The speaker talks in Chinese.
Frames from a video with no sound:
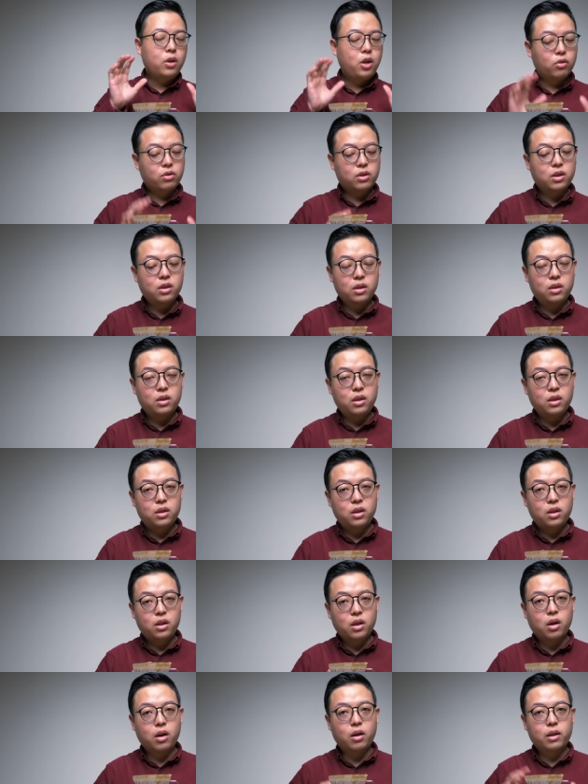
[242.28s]
有四十 CC
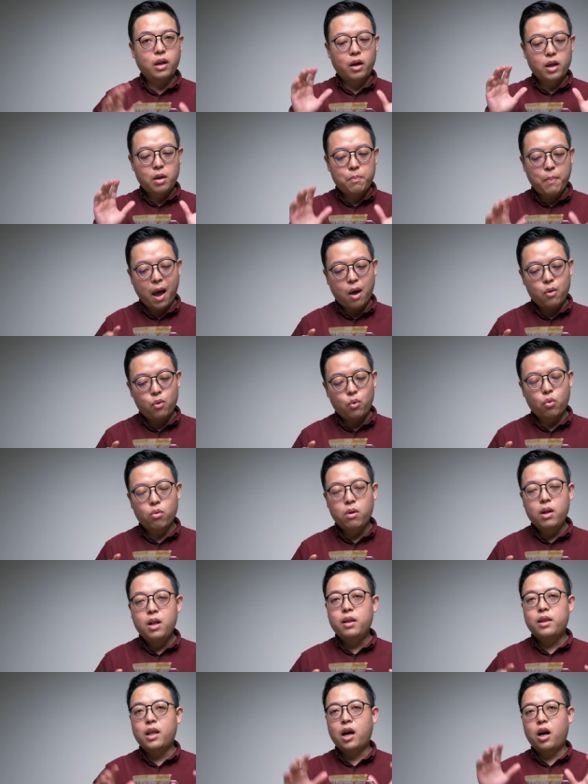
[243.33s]
以后，然后一百五，
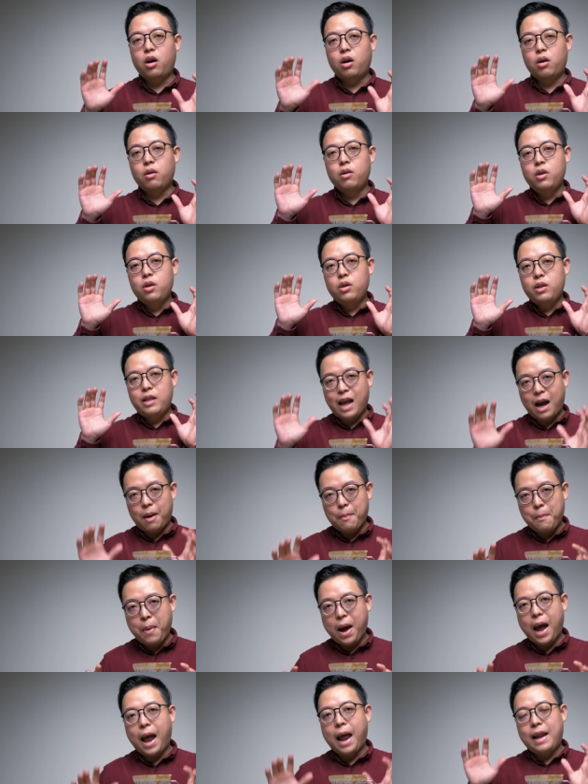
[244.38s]
然后两
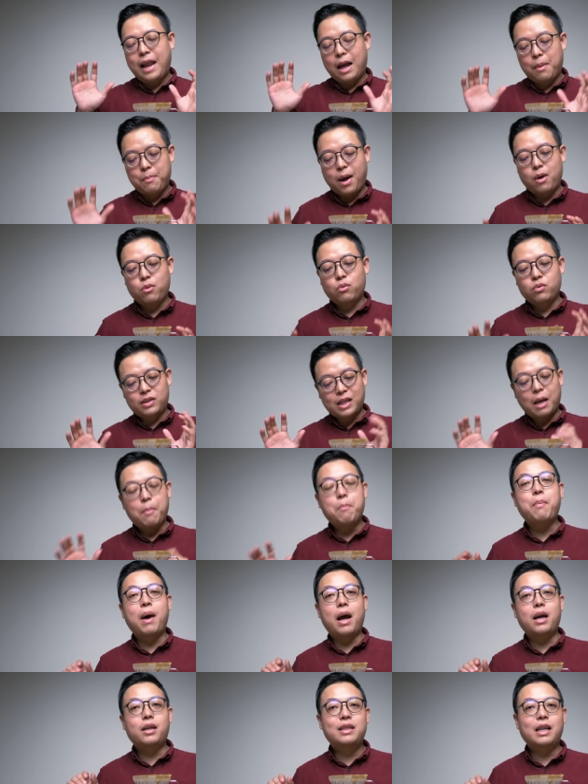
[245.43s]
百、两百五、三
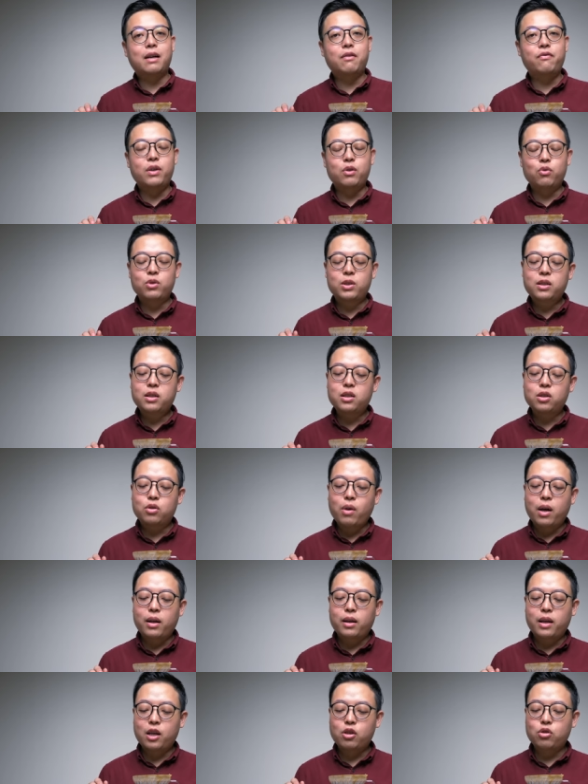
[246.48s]
百，这样分四
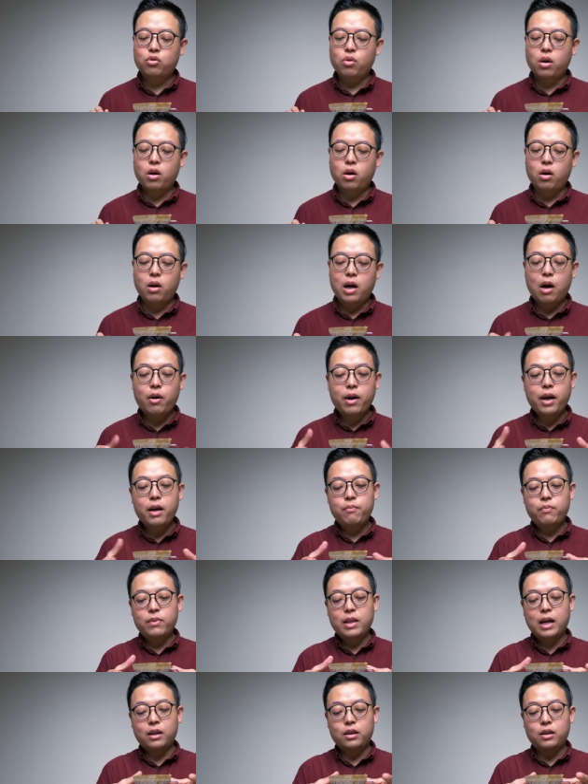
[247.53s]
段给水，好 o k
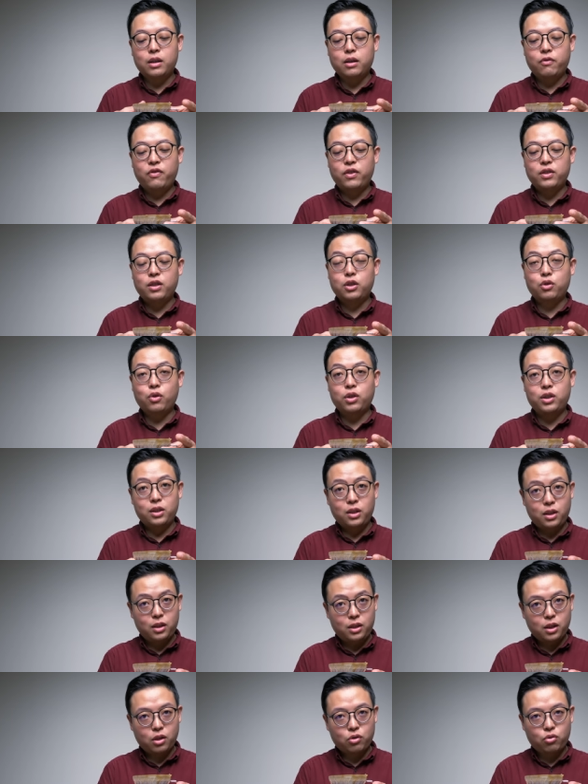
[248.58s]
那你的粉尘就会呈
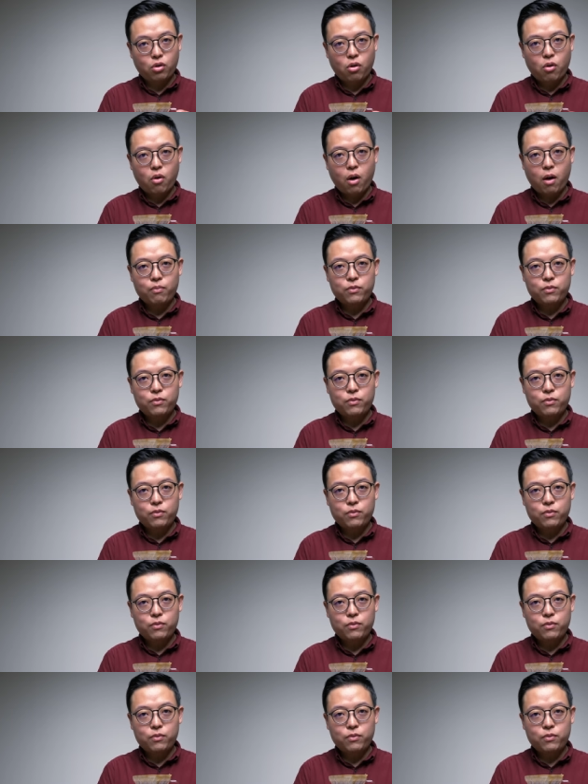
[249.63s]
现这个状况。